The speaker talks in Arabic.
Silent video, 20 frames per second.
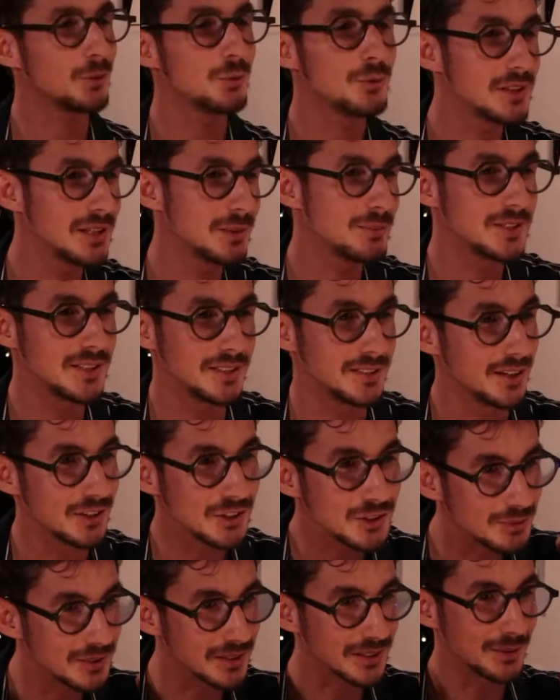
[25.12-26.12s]
نقول كلام زاد
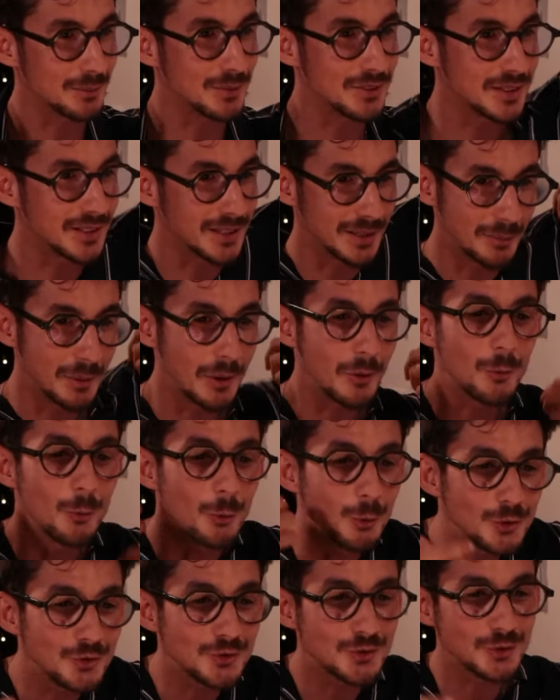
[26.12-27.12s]
عجبني كلام زيد ما
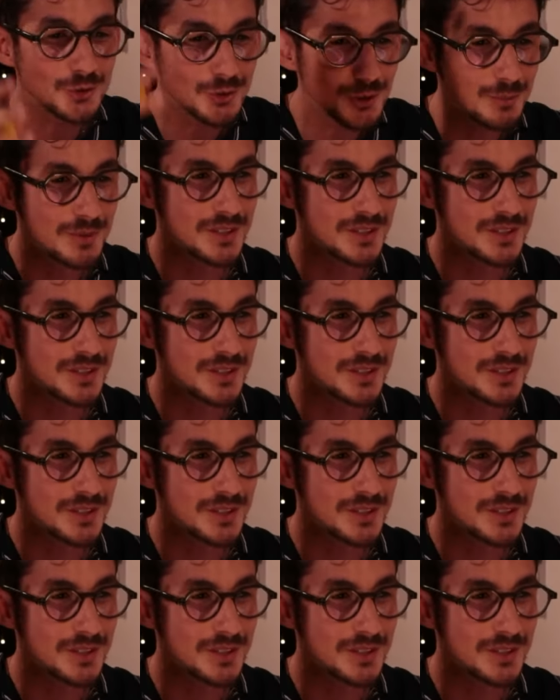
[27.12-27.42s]
نقولوش السوشيال